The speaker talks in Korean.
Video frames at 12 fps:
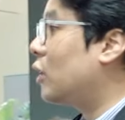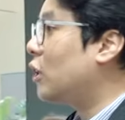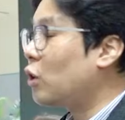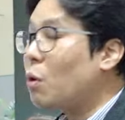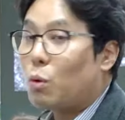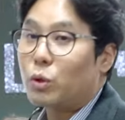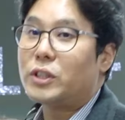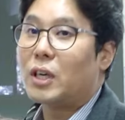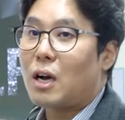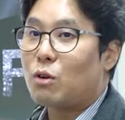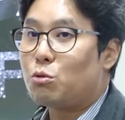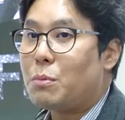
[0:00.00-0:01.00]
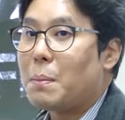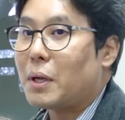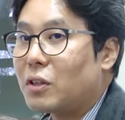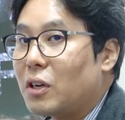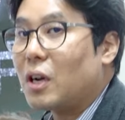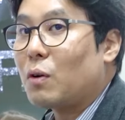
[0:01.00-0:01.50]
이제 전고체가 꿈의
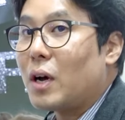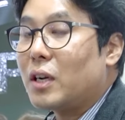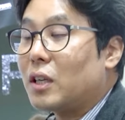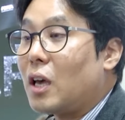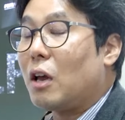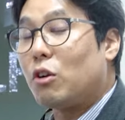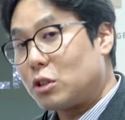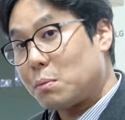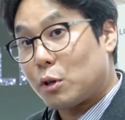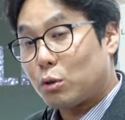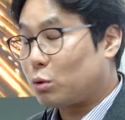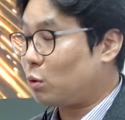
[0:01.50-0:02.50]
배터리라고 하는 게 에너지 밀도